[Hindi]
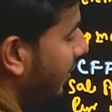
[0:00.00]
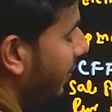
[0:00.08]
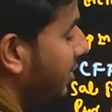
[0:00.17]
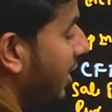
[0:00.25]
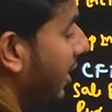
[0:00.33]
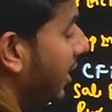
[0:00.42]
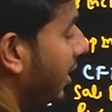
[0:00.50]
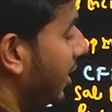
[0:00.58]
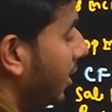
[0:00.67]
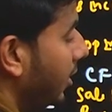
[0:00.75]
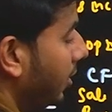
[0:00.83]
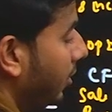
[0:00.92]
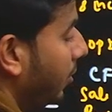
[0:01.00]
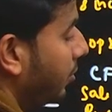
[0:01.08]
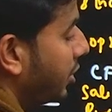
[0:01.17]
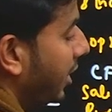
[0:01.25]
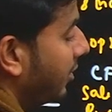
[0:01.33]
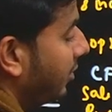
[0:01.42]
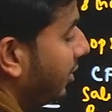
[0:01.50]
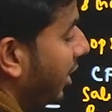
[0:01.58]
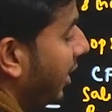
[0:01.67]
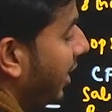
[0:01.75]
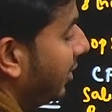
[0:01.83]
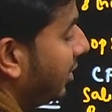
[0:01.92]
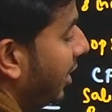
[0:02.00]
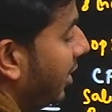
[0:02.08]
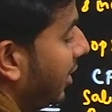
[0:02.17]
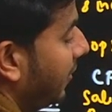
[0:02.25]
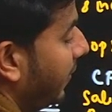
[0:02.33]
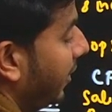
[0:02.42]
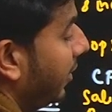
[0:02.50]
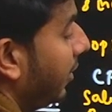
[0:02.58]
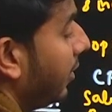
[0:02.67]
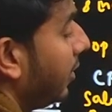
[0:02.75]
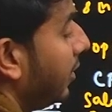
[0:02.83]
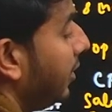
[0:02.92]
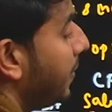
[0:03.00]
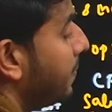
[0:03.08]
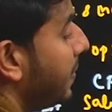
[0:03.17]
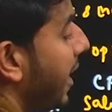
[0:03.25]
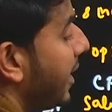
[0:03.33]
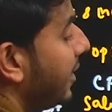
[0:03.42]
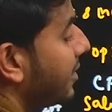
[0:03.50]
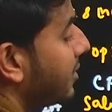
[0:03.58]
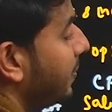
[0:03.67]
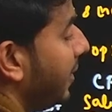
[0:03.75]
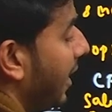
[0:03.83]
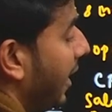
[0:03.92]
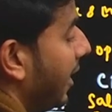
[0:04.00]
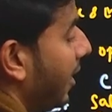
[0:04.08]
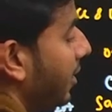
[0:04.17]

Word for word: में जाइए नौ चार तेरह थर्टी वन ये माइनस में आया